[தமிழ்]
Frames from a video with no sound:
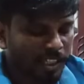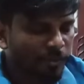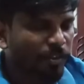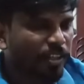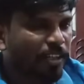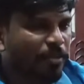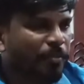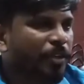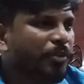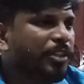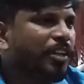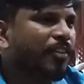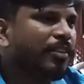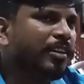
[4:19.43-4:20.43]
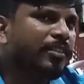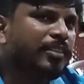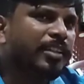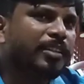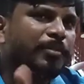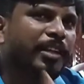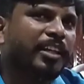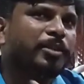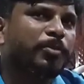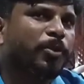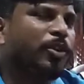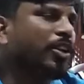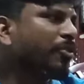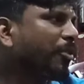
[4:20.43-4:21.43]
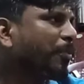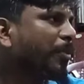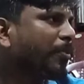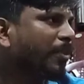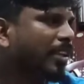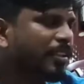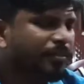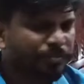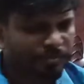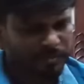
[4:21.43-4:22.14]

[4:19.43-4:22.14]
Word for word: இவங்களுக்கு மறுபடியும் அவங்ககிட்ட வந்து அந்த மெகந்தி போகிறக்கு விருப்பம் இல்லை